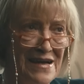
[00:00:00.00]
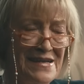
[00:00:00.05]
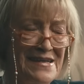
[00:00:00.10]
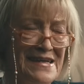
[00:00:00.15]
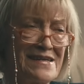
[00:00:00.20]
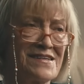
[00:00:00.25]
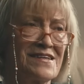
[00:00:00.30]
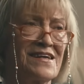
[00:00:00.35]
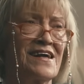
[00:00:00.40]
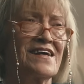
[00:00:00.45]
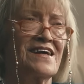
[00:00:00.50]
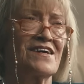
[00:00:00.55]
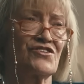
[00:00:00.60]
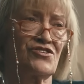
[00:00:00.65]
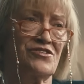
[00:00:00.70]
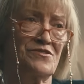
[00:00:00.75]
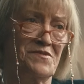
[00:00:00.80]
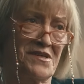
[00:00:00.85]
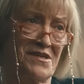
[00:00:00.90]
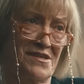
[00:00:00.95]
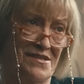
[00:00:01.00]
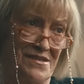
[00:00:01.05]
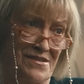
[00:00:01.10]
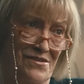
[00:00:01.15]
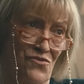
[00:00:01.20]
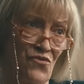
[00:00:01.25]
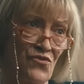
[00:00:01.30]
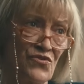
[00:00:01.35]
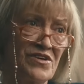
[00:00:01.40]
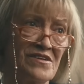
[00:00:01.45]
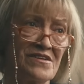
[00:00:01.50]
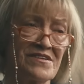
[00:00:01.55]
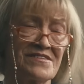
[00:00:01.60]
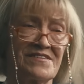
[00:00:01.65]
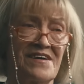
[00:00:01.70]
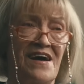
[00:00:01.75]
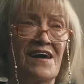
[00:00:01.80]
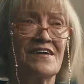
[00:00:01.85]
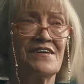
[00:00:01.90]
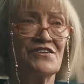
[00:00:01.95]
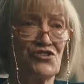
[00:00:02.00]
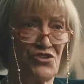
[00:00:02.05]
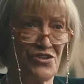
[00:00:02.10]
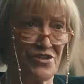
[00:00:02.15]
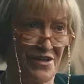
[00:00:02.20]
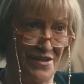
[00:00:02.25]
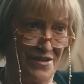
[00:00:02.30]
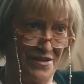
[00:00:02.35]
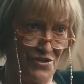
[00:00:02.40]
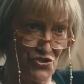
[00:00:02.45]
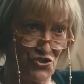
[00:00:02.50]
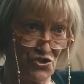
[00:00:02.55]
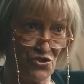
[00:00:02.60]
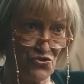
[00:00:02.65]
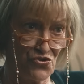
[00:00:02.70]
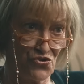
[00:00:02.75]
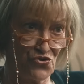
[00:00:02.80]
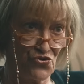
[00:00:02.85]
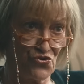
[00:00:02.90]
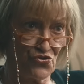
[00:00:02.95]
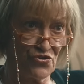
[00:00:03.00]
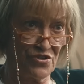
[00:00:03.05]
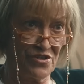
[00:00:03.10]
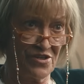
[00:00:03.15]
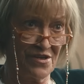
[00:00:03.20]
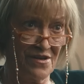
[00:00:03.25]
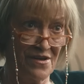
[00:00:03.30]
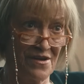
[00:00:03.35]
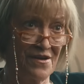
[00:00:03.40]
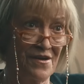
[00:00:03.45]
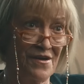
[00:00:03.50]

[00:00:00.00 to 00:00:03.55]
Ay ne kadar yaşlı bir kadın 10 yıldır aynı şirkette çalışıyor diye.